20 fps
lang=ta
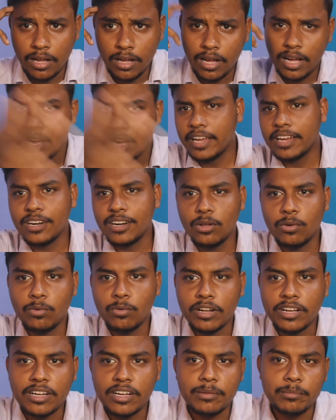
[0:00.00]
ஹாய் ஹலோ
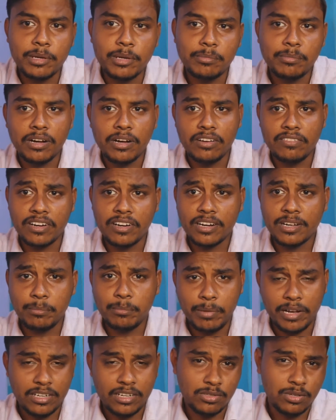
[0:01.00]
வணக்கம் நண்பா
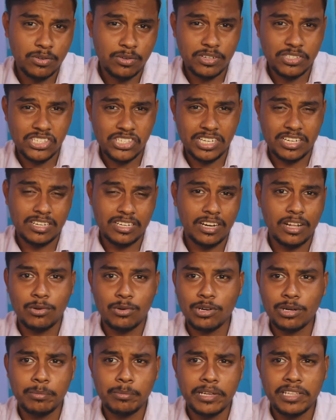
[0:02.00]
வெல்கம் பேக் டு அவர் சேனல்
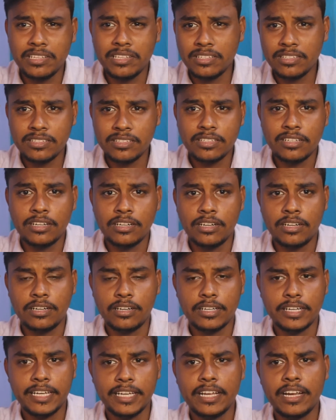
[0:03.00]
நான் உங்கள் மெதின்
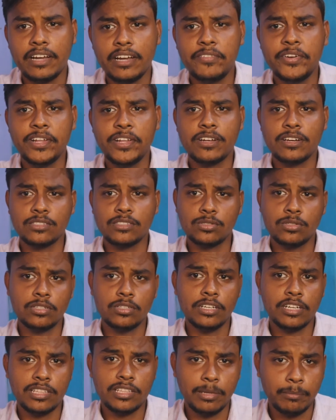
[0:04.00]
இன்றைக்கான வீடியோ நான்
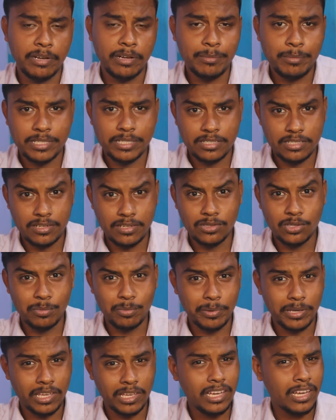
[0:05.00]
சொல்லிட்டு நீங்கள் தமிழில் பார்த்துட்டு தான்
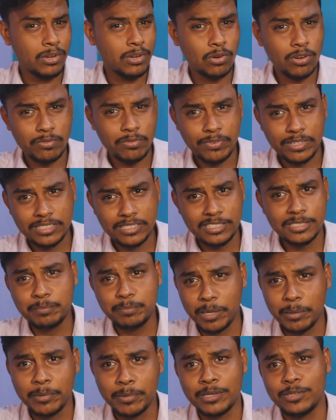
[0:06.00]
வந்திருப்பீங்க என்னோடய ஃபஸ்ட்
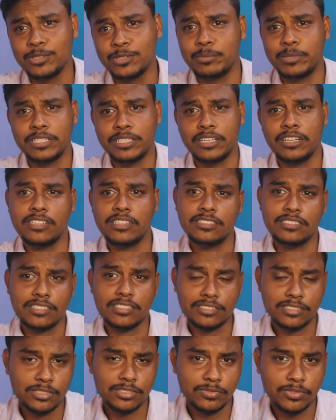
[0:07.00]
பேமெண்ட் வந்து பார்த்தீங்கன்னா
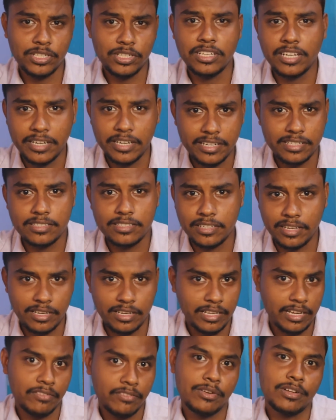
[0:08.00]
சக்ஸஸ்ஃபுல்லி நான்
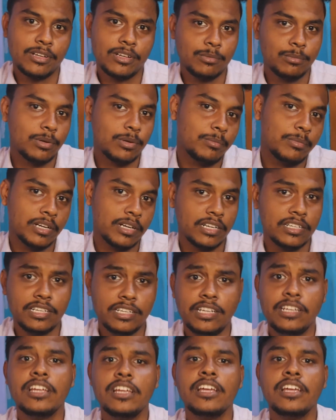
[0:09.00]
எடுத்துட்டேன் இறைவனுக்கு ரொம்ப ரொம்ப நன்றி